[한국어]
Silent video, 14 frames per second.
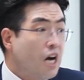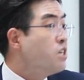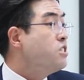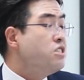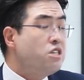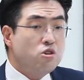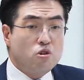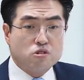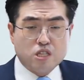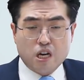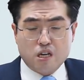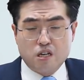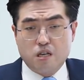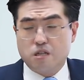강제징용
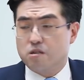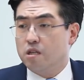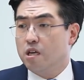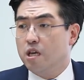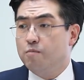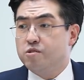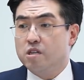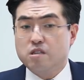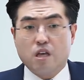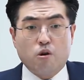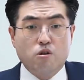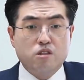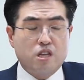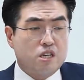사건이
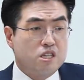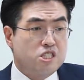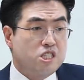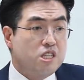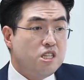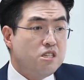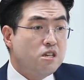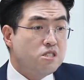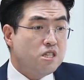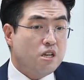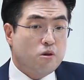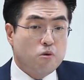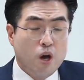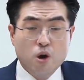입증되고 있는데 그
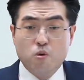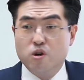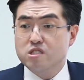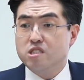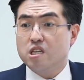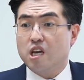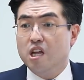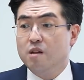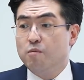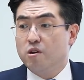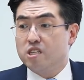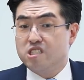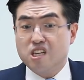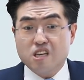신의성실의 원칙이
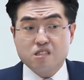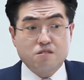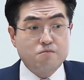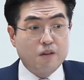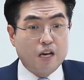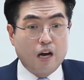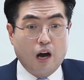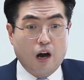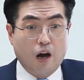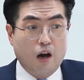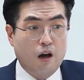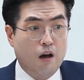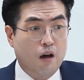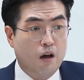일본이 지켰습니까?